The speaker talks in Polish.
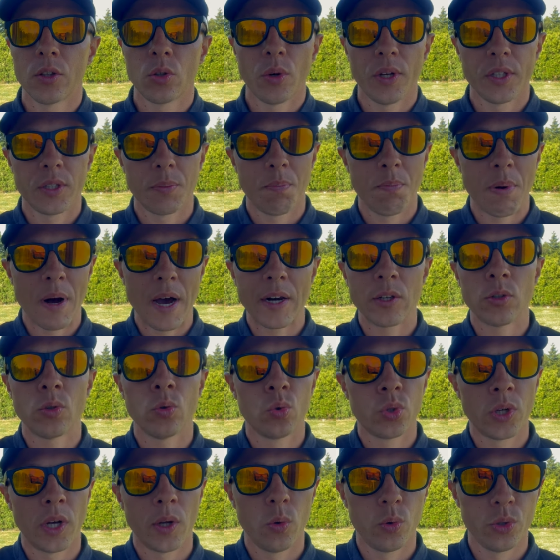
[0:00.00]
to jest bardzo
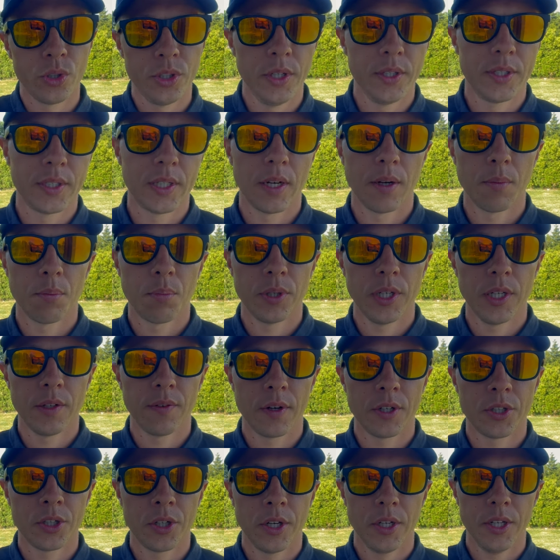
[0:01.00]
duża różnica,
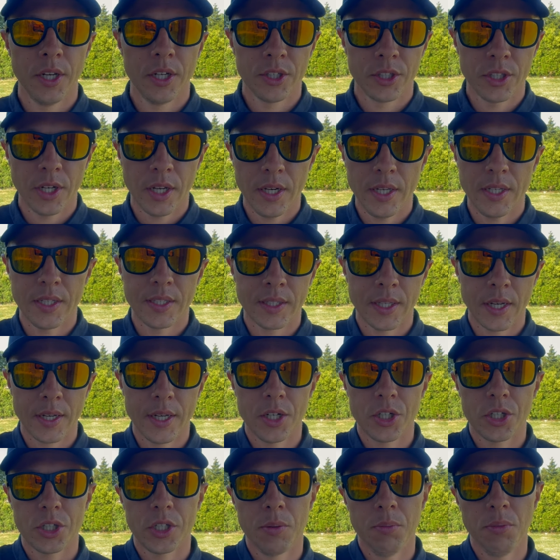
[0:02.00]
ponieważ jeżeli
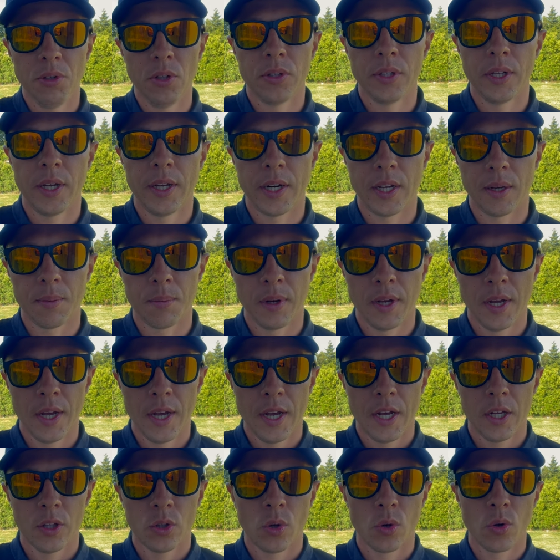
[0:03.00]
stajesz się milionerem,
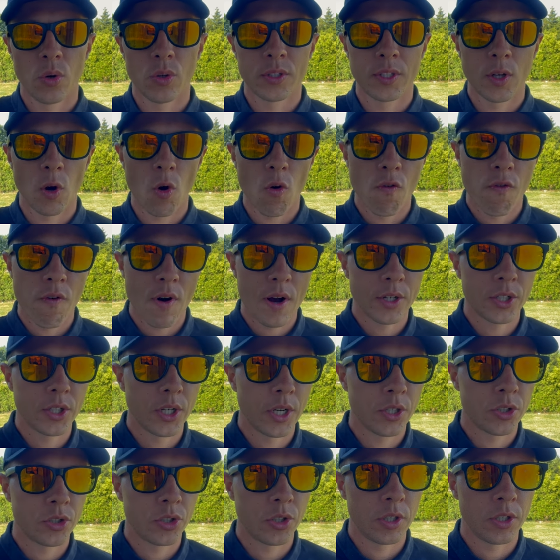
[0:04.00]
to
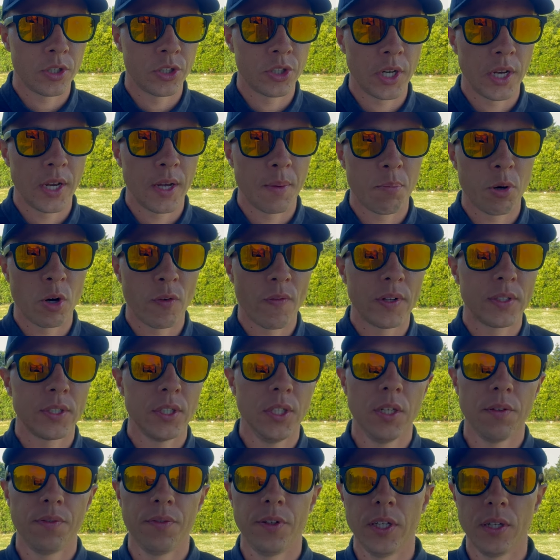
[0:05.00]
zauważasz, że
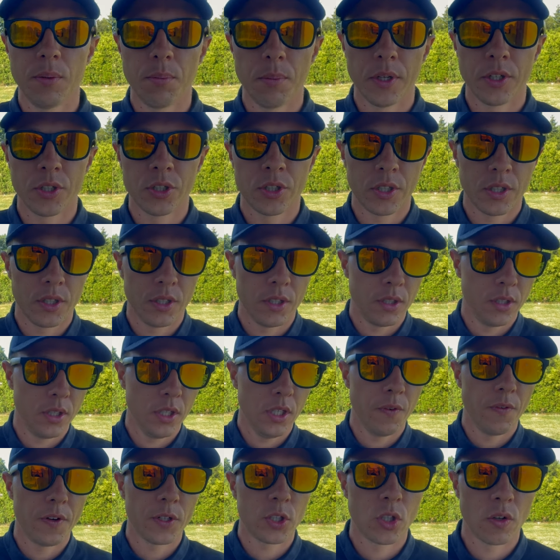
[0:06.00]
prowadzenie firmy czy
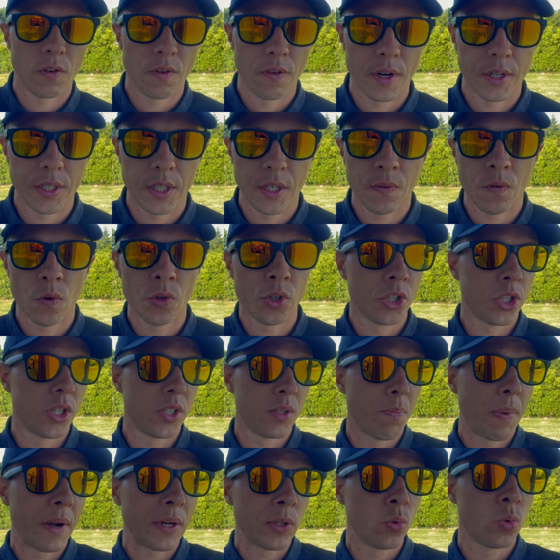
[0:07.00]
inwestowanie wiąże się
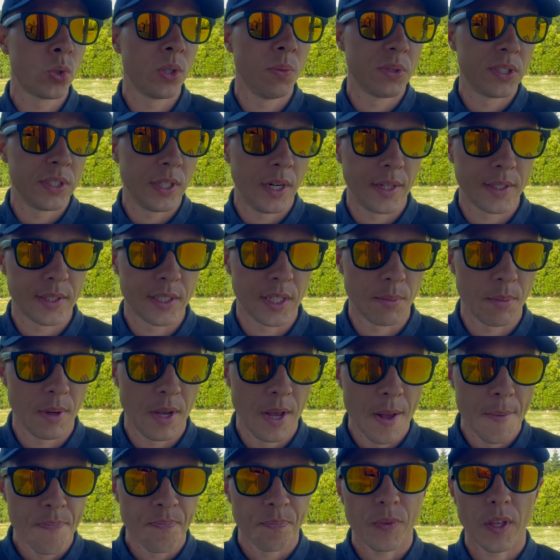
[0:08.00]
z bardzo dużym stresem.
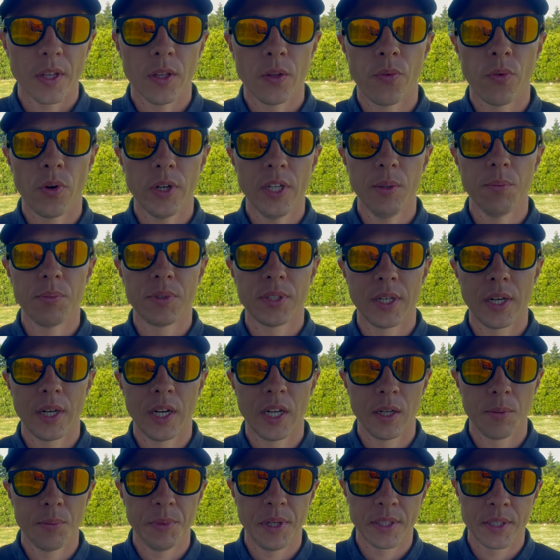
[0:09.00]
I Twoim
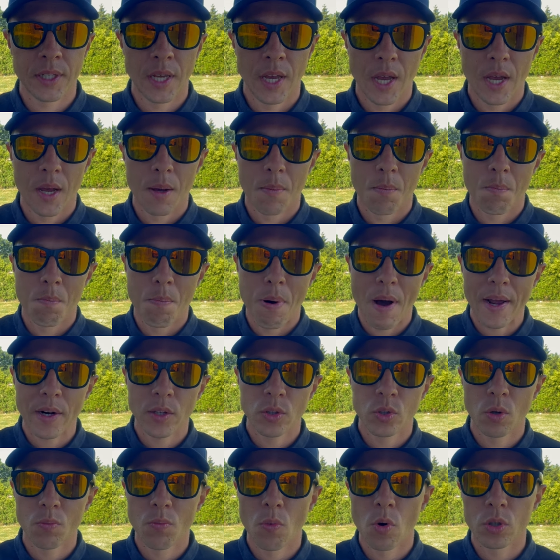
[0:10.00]
celem jest
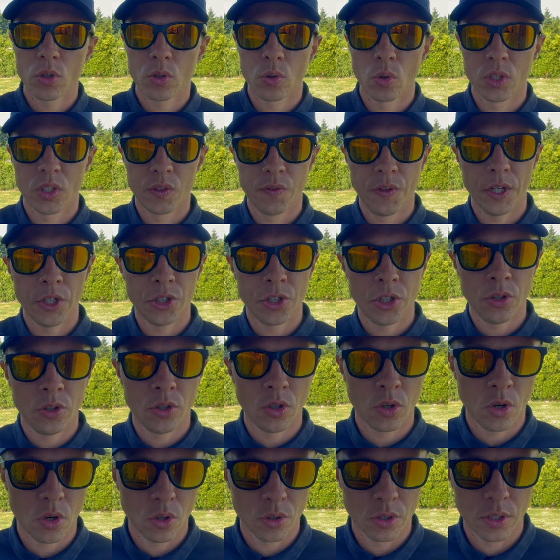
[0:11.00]
bardzo mocno zwiększyć
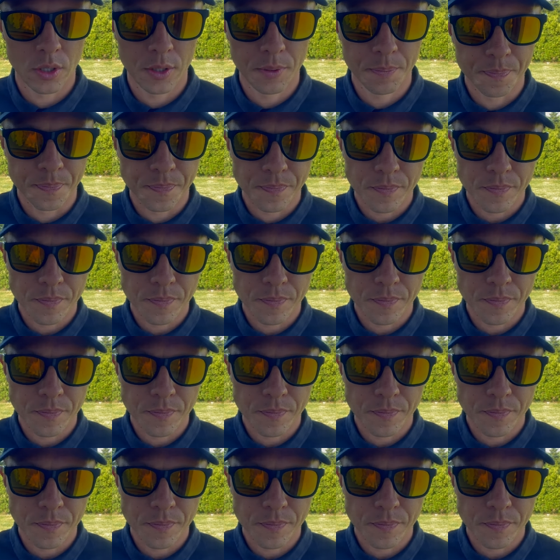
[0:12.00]
dochody,